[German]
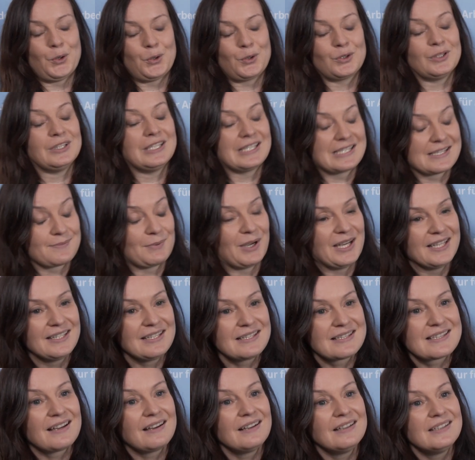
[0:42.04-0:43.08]
Und eine
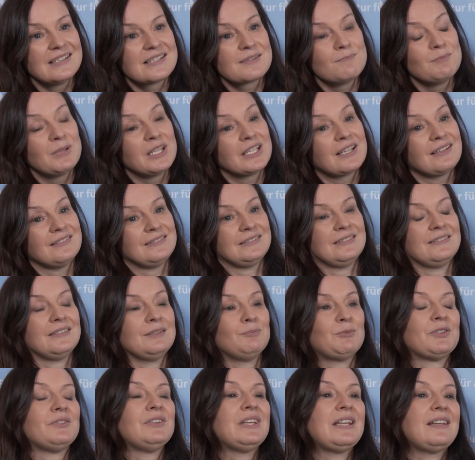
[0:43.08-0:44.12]
zweite Zahl ist mir
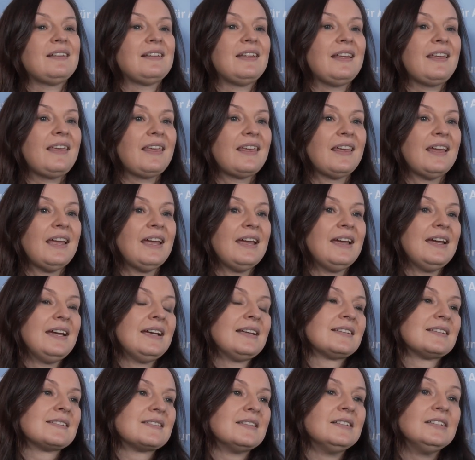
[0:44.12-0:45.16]
immer wichtig.
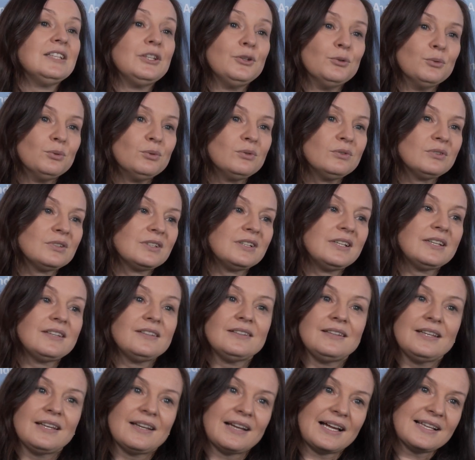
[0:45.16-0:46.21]
Das sind die
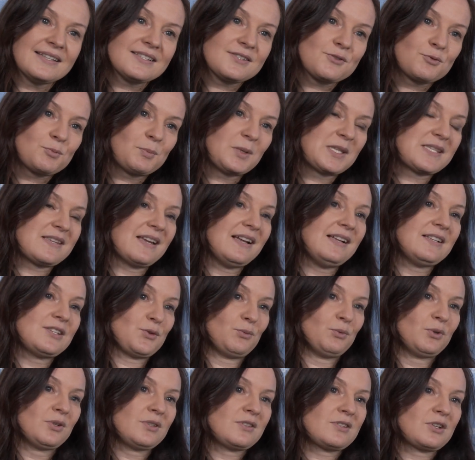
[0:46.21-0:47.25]
Jugendlichen, die ganz speziell
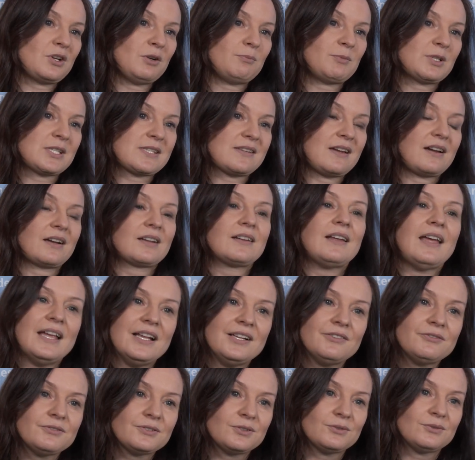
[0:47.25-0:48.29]
zu uns kommen und sagen,
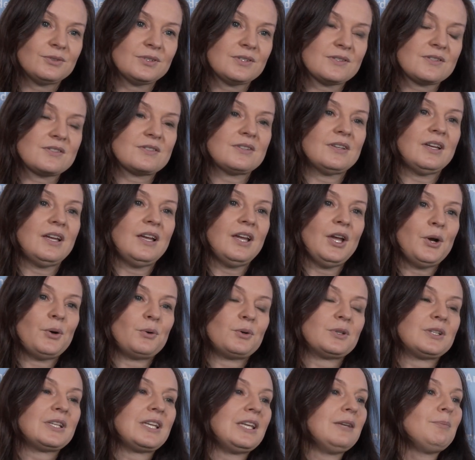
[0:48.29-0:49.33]
helft uns
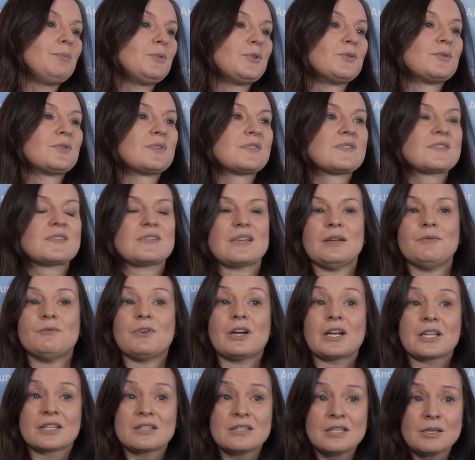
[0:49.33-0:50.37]
und gebt uns
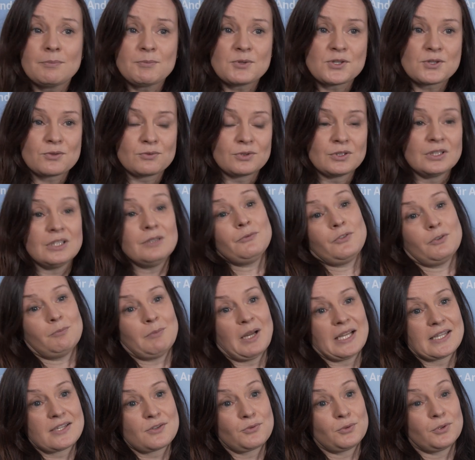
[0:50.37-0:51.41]
einfach Tipps und
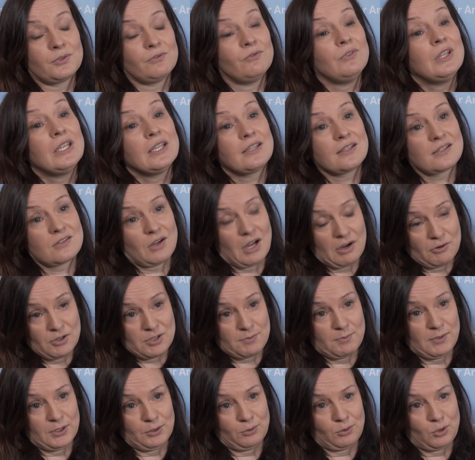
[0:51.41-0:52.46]
Informationen, wie ich zur
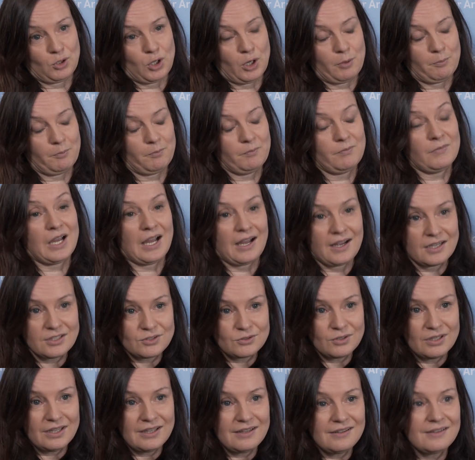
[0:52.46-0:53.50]
Ausbildung komme.
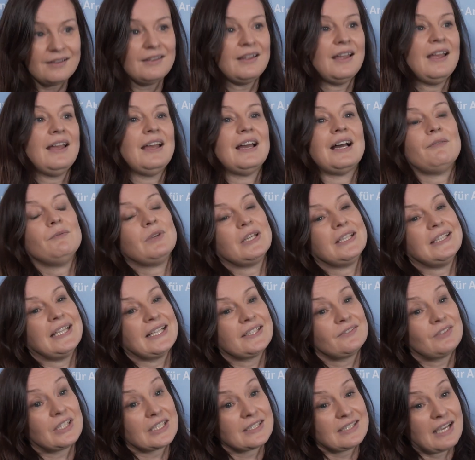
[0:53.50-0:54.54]
Aktuell haben wir in
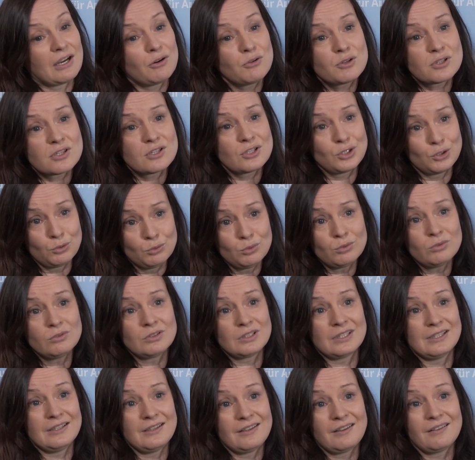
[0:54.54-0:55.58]
etwa 1000
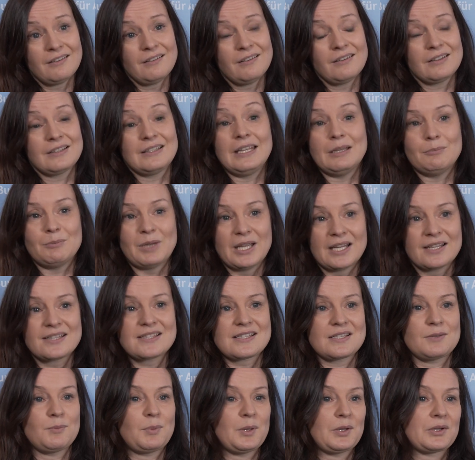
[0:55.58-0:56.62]
Jugendliche, die im
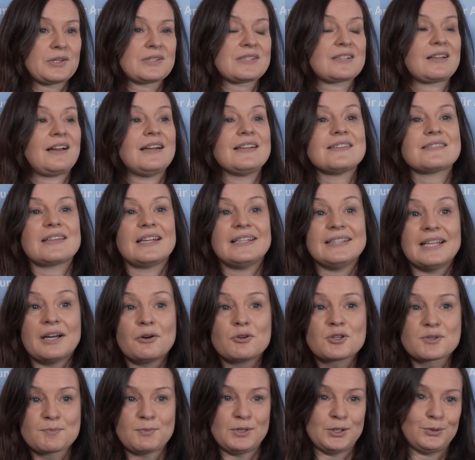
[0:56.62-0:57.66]
Erzgebirgskreis eine
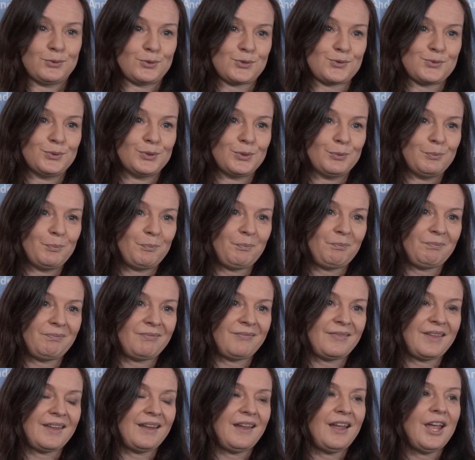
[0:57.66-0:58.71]
Ausbildung suchen.
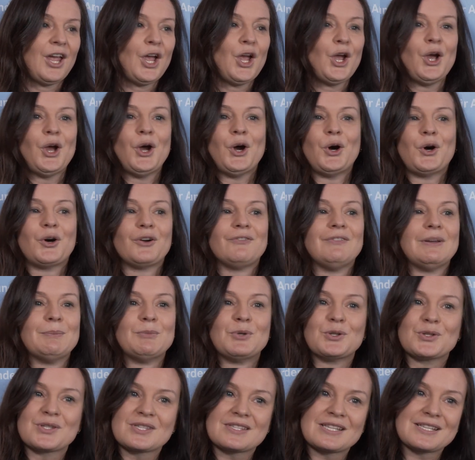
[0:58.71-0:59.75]
Und wenn
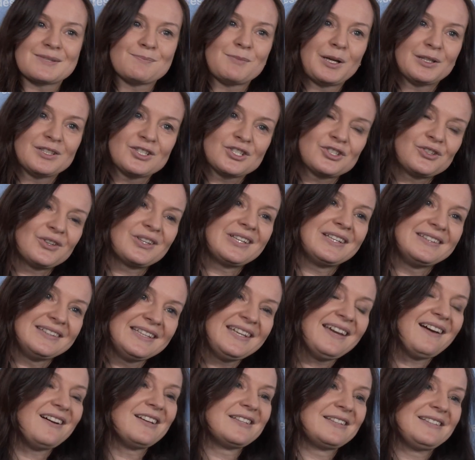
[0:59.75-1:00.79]
wir uns das mal ein Stück
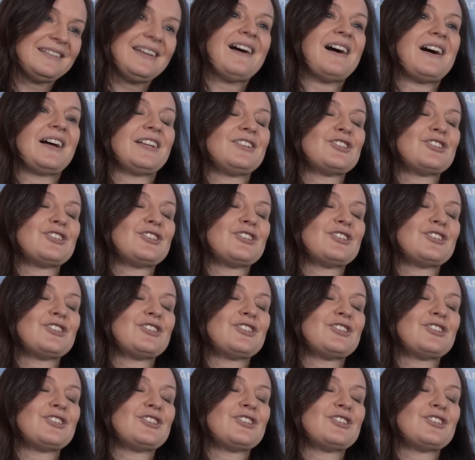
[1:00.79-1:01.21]
näher, näher